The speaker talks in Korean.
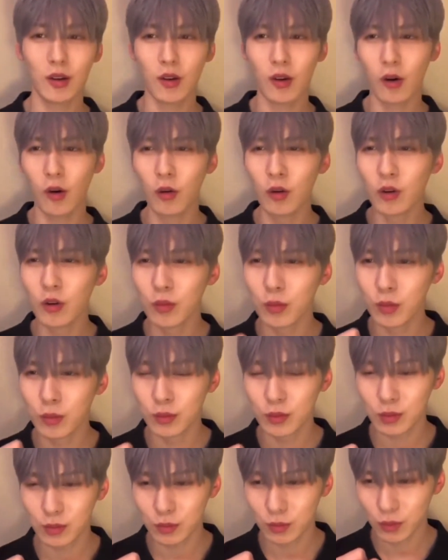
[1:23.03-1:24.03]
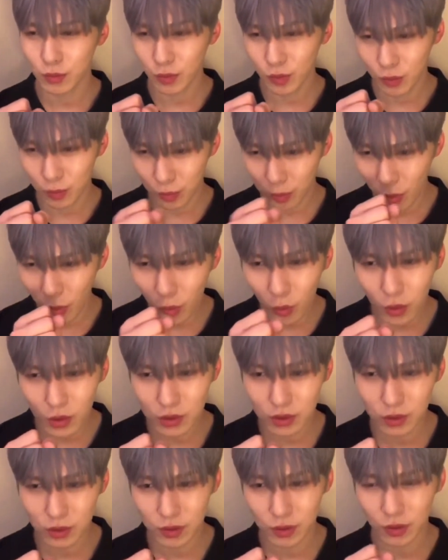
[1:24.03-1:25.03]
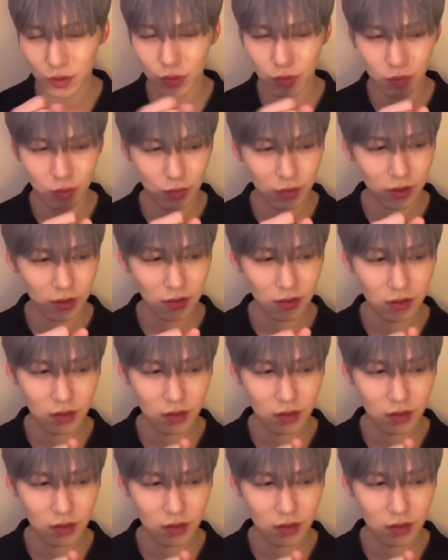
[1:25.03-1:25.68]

거울을 보면서 뭘 보고 있었어요 막